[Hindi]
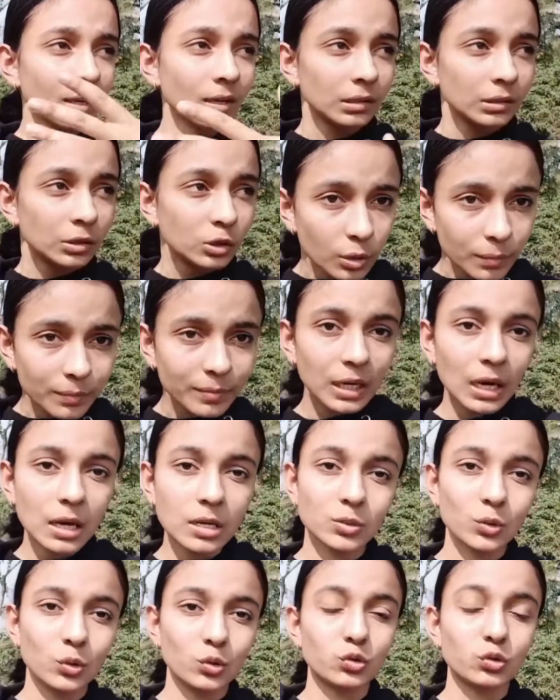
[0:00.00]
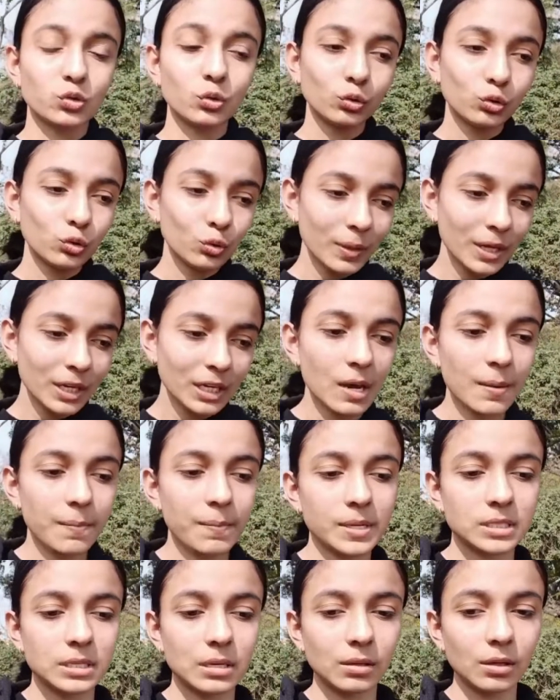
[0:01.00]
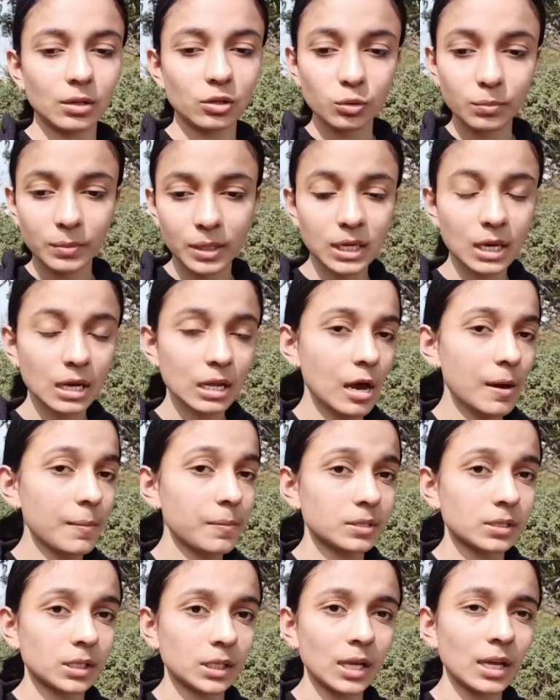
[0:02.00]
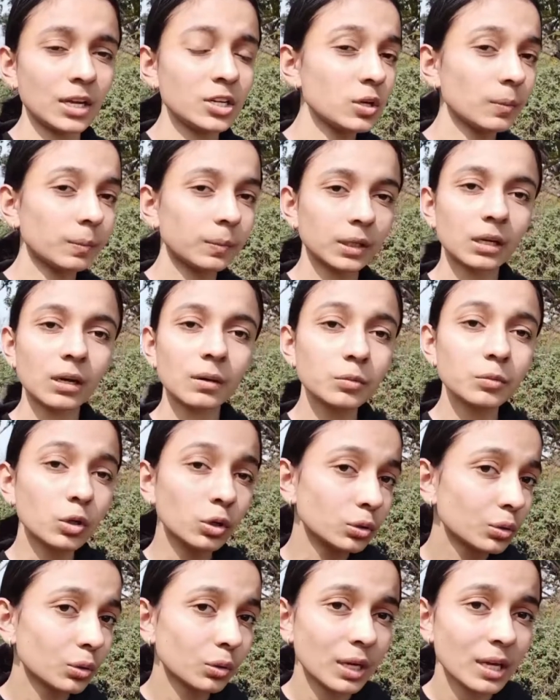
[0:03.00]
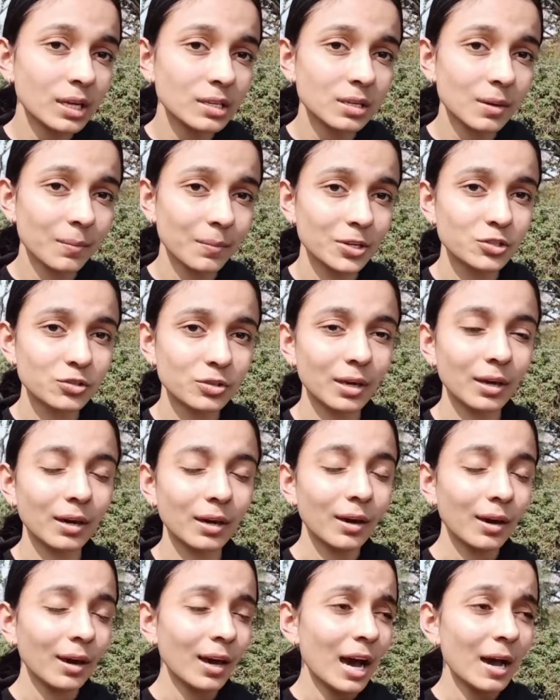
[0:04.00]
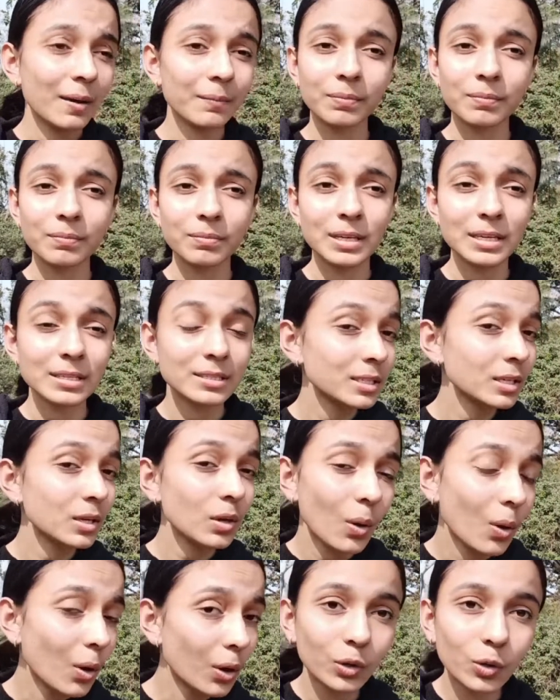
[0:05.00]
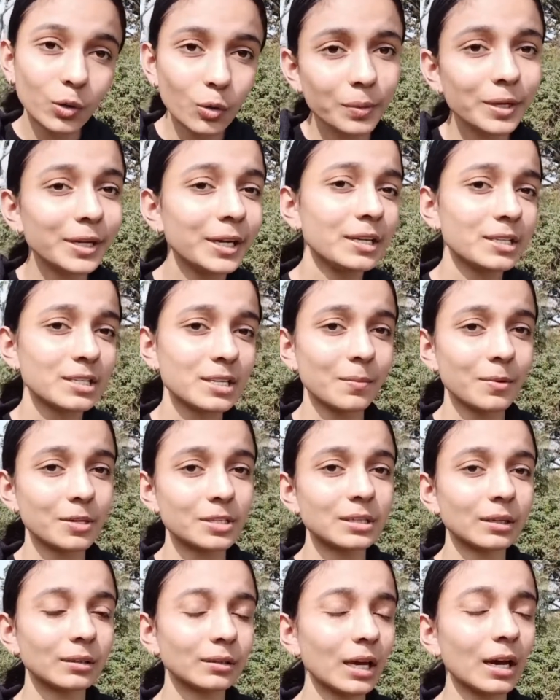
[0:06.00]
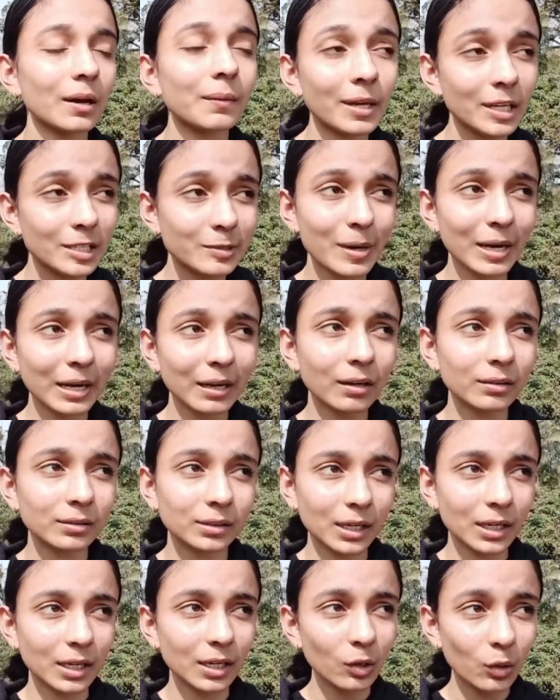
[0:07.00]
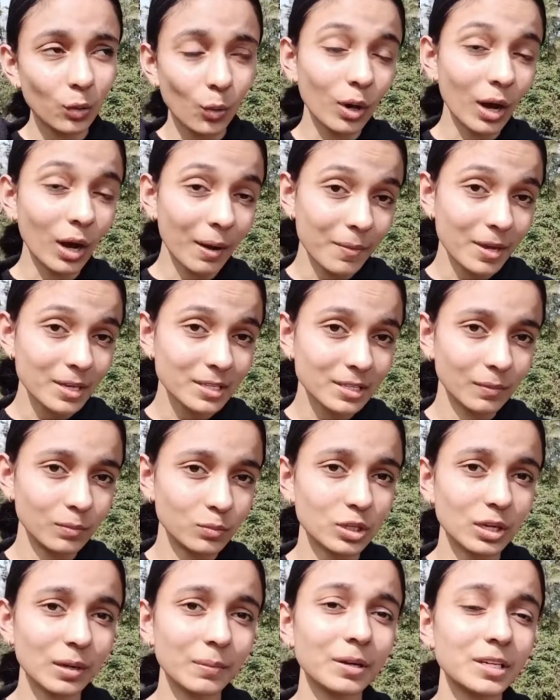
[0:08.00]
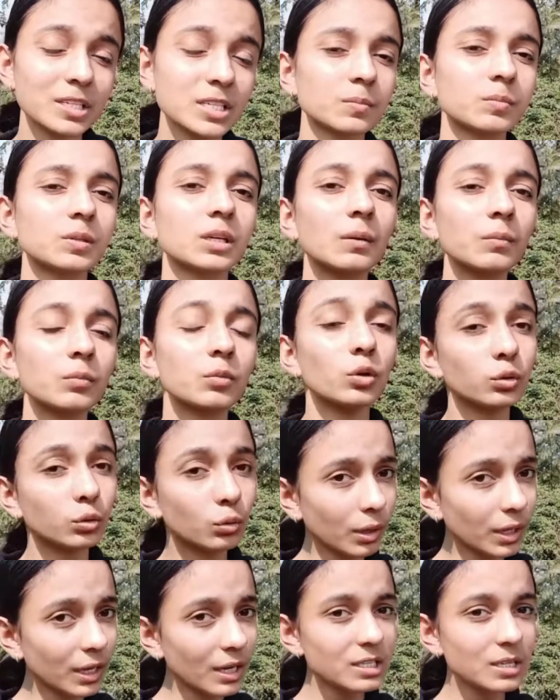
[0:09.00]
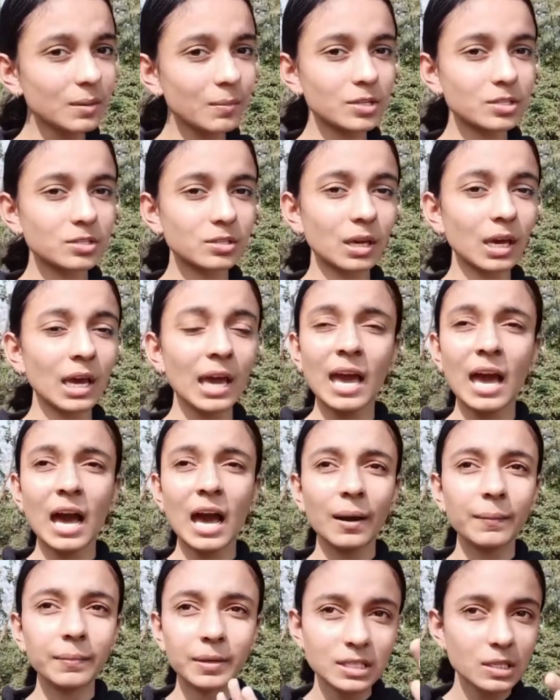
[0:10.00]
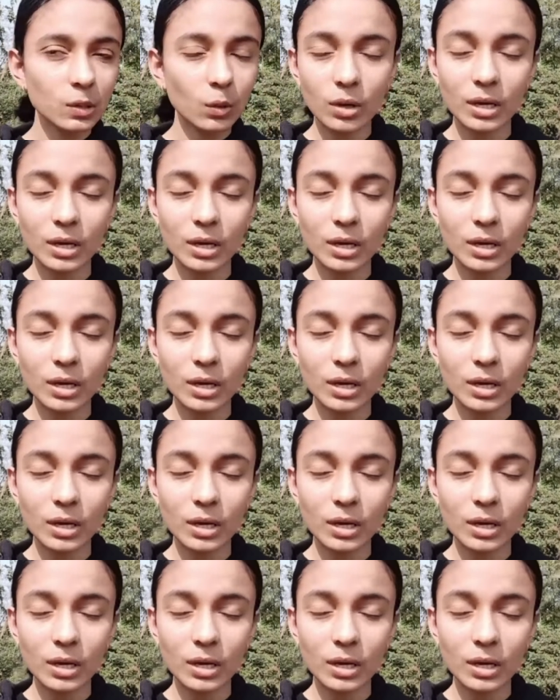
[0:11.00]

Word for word: तुम क्या सोचते हो तुम्हें क्या पसंद है तुम्हें क्या ना पसंद है एंड जब तक हम खुद को नहीं समझते हम किसी और को भी नहीं समझ सकते हम एक्सपेक्ट करते हैं कि लोग हमें समझें बट जब तक हम खुद को ही नहीं समझते हम किसी